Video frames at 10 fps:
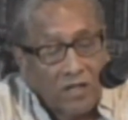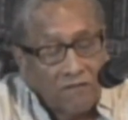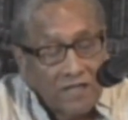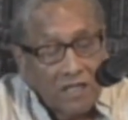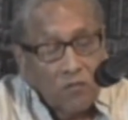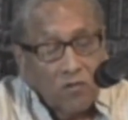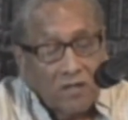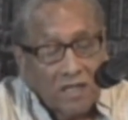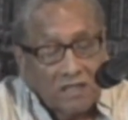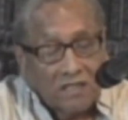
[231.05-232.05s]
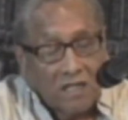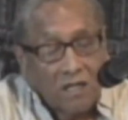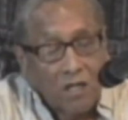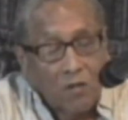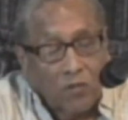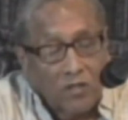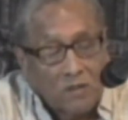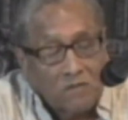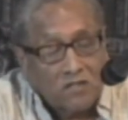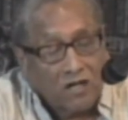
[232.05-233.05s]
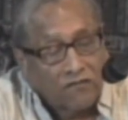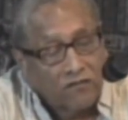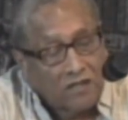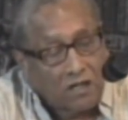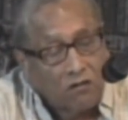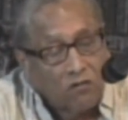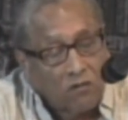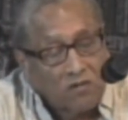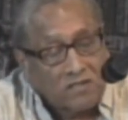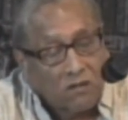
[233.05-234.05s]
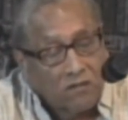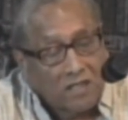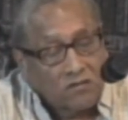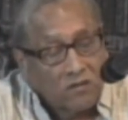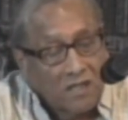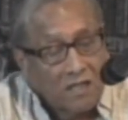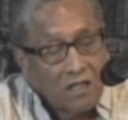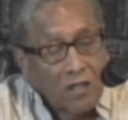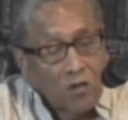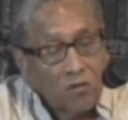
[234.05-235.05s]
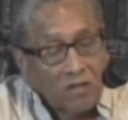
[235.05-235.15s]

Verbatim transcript: por la vía democrática podemos refundar el nuevo Estado Nacional